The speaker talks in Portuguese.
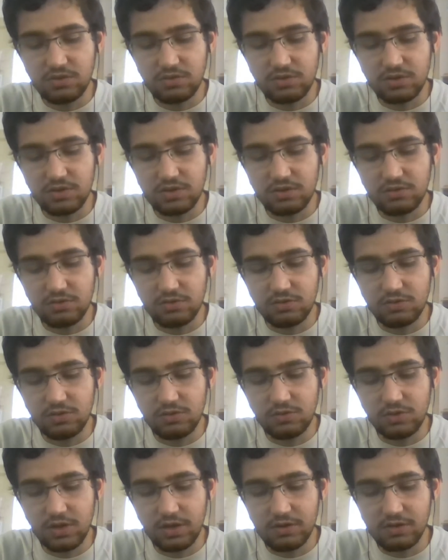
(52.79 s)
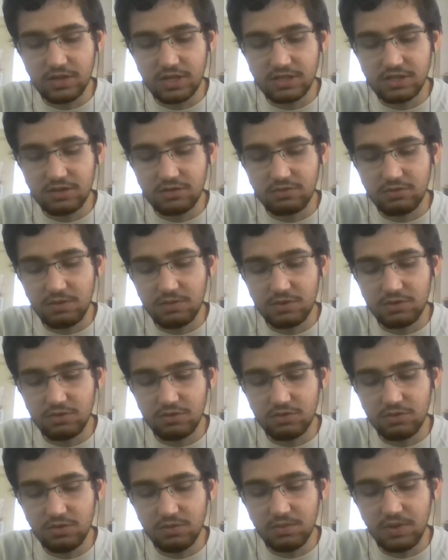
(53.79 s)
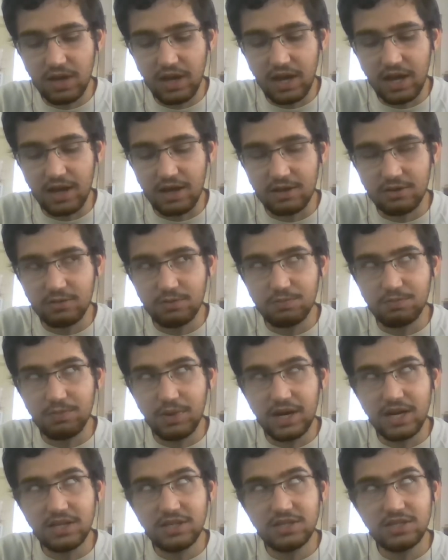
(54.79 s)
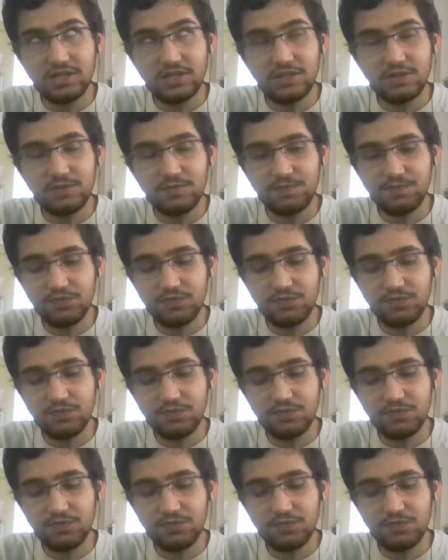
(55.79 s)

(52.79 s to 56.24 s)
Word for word: O que, o que acontece atualmente no YouTube é tu perdes